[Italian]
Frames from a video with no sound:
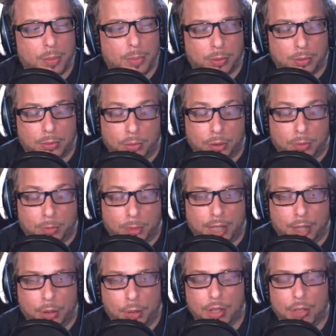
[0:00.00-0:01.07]
un
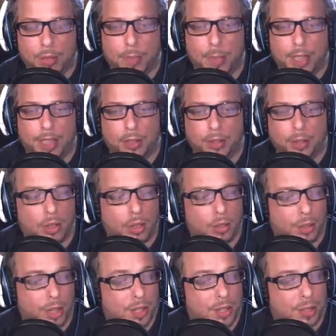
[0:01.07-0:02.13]
picchiaduro a scorrimento
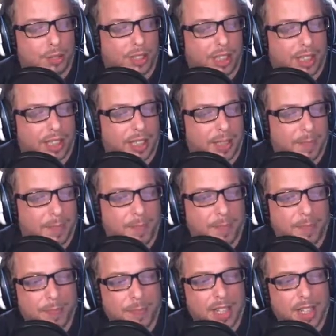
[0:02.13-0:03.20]
orizzontale,
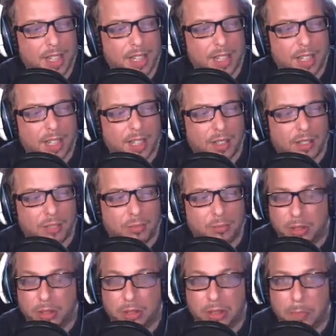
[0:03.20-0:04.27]

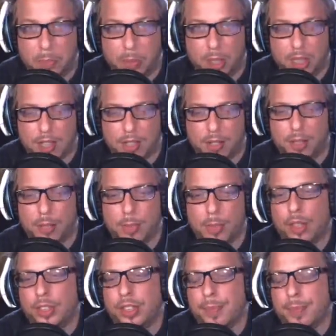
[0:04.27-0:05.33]
nel più classico dei
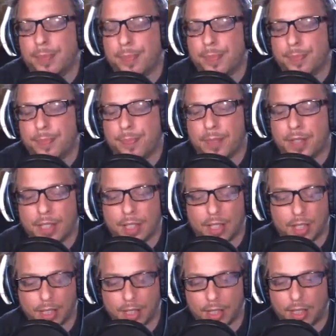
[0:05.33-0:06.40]
modi,
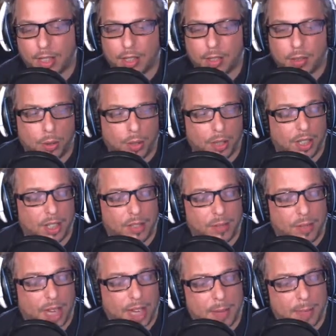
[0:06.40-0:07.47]
con uh,
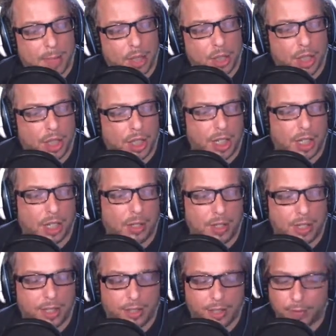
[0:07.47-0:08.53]
varie magie,
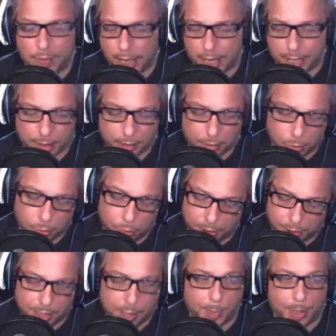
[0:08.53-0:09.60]
cosette varie, tutte
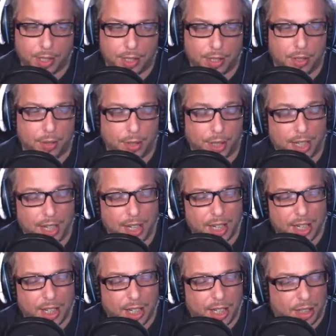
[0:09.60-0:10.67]
di ispirazione
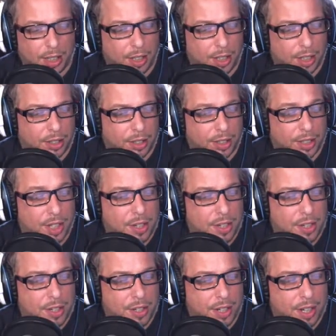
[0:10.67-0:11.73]
uh, di
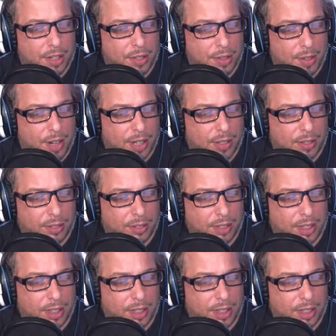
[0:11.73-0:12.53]
Dangerous and Dragon,